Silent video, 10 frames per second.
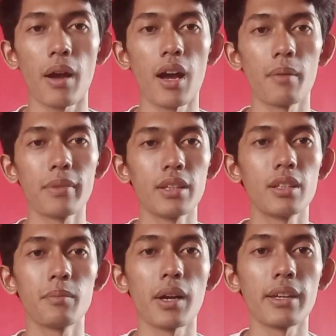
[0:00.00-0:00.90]
pahami
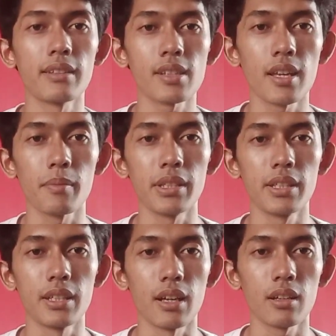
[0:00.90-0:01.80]
di bagian sayap
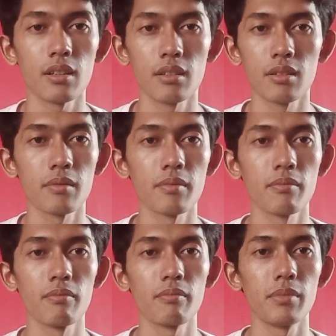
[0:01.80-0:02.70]
ini ya.
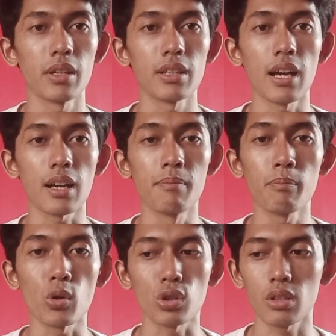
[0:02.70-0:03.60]
Biar tidak
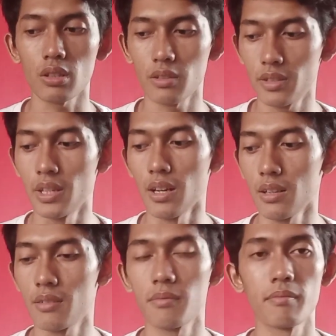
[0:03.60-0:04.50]
kempot ya.
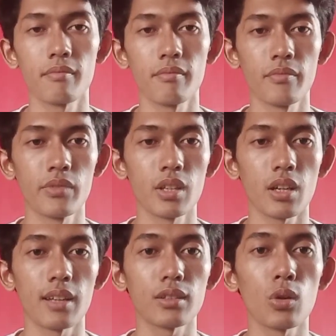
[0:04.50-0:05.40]

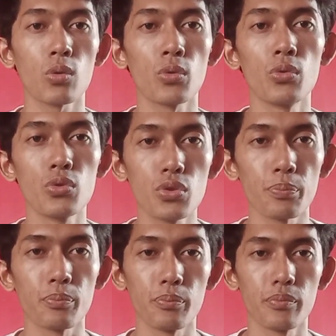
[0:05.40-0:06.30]
Atau
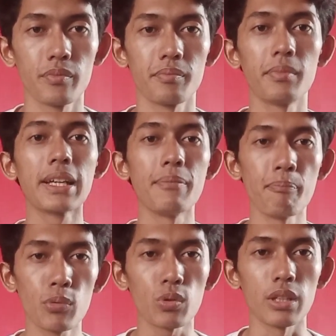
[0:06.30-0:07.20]
kuncup
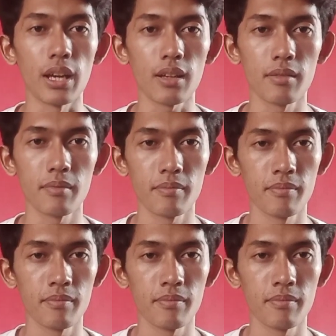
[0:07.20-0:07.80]
mengimput ya